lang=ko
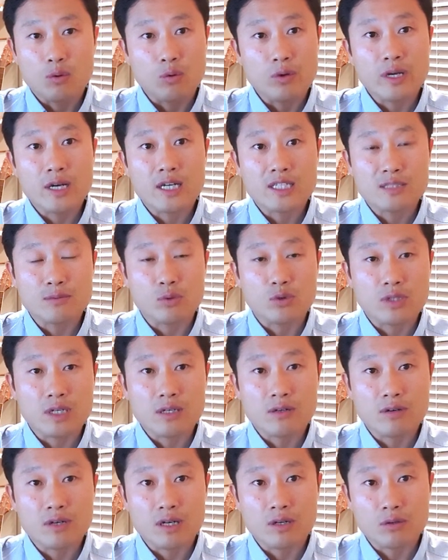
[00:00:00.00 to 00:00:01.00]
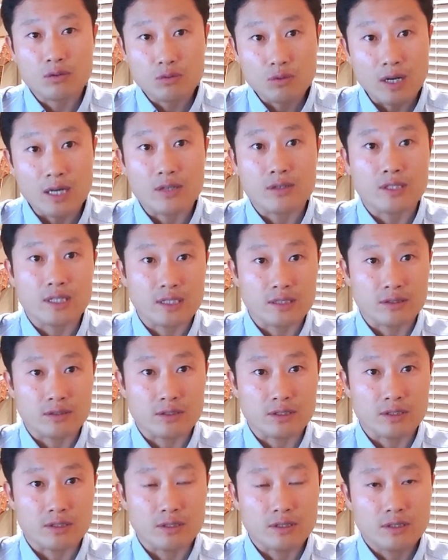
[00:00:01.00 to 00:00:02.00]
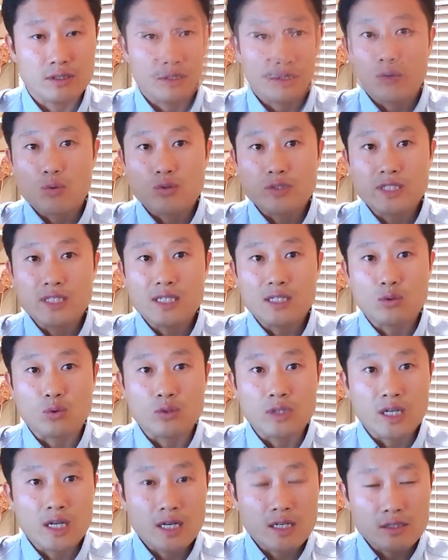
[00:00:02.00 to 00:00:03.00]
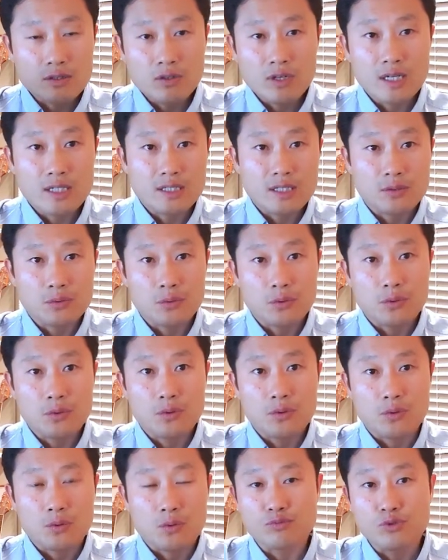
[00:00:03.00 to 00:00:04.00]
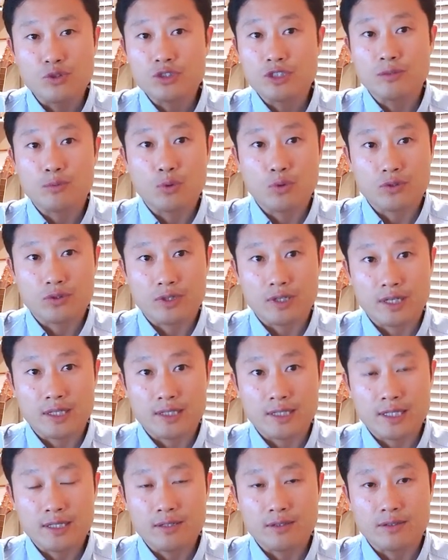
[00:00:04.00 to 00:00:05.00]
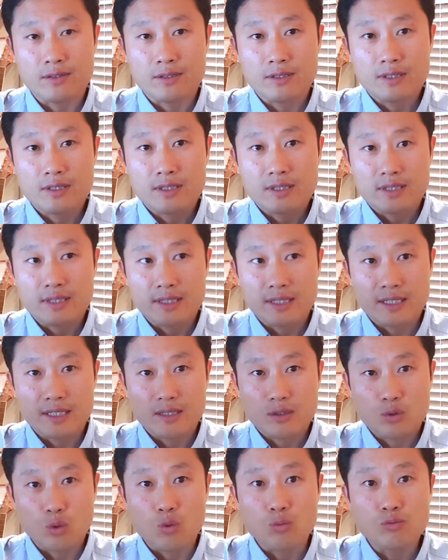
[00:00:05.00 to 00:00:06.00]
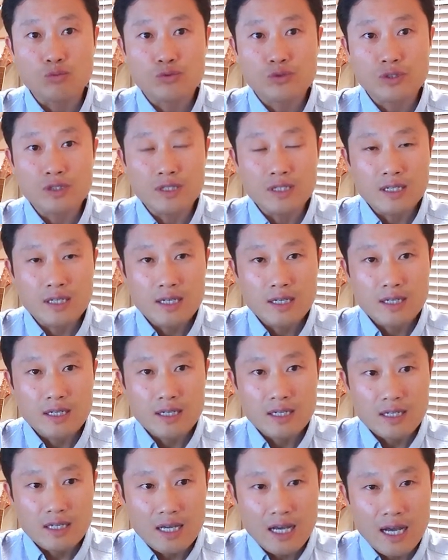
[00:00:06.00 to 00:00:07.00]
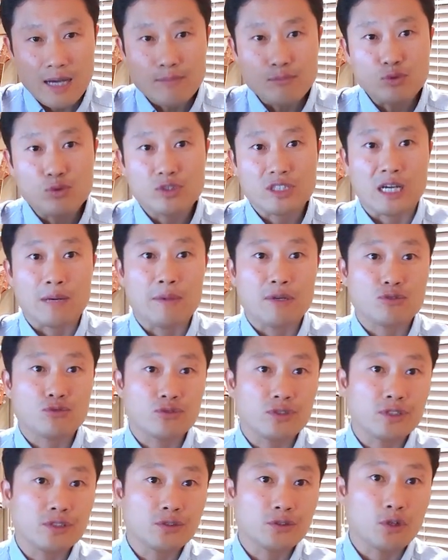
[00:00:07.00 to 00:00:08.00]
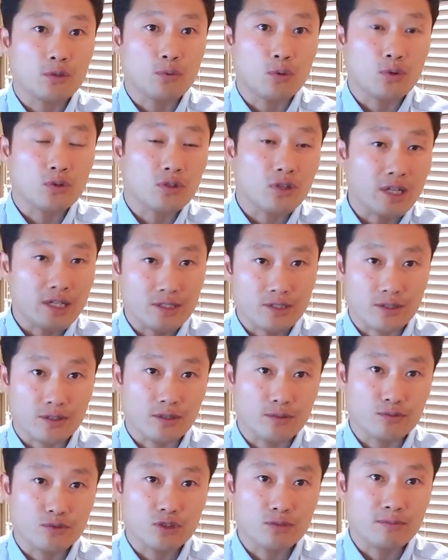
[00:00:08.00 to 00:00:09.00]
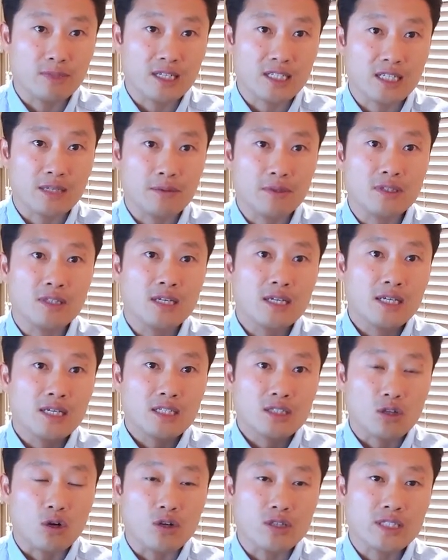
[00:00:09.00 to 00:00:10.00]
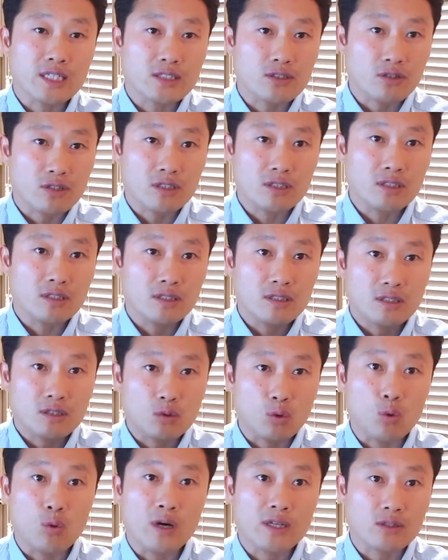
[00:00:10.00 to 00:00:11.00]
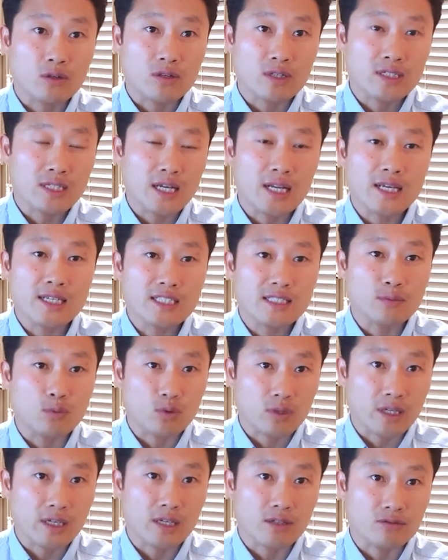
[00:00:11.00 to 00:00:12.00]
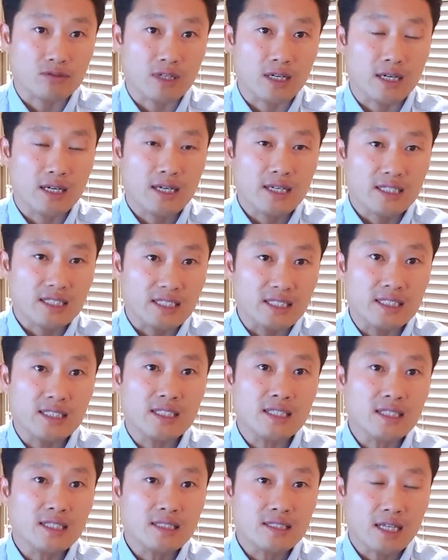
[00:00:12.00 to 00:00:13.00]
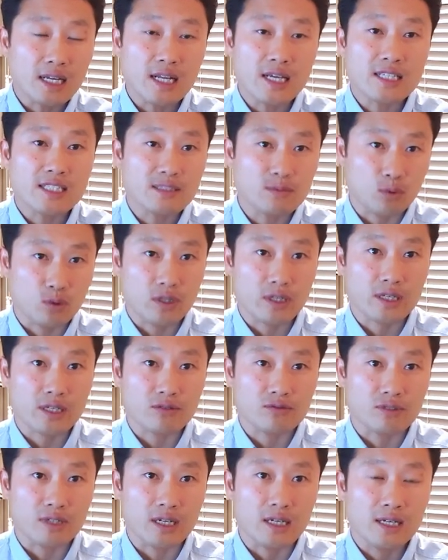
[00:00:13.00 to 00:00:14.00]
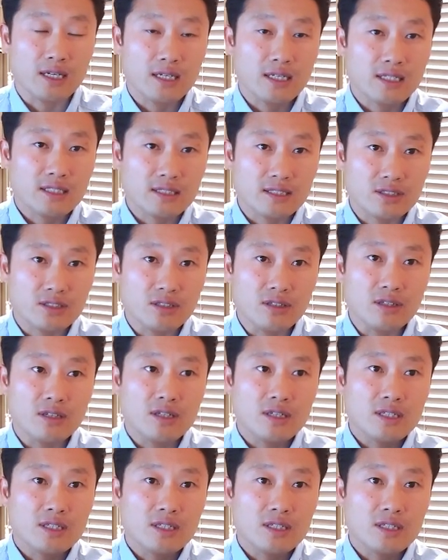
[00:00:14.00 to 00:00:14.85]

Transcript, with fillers: 오래가지 못할 거라는 것도 알게 되는 거죠. 공자가 노나라를 떠날 때도 무엇을 보고 떠났나요? 예, 동물을 함부로 잡아 죽이는 걸 보고 떠났어요. 무슨 말이냐면 더 이상 여긴 도와 덕이 살아있지 못하겠구나. 인이 살아있지 못하겠구나. 그쵸?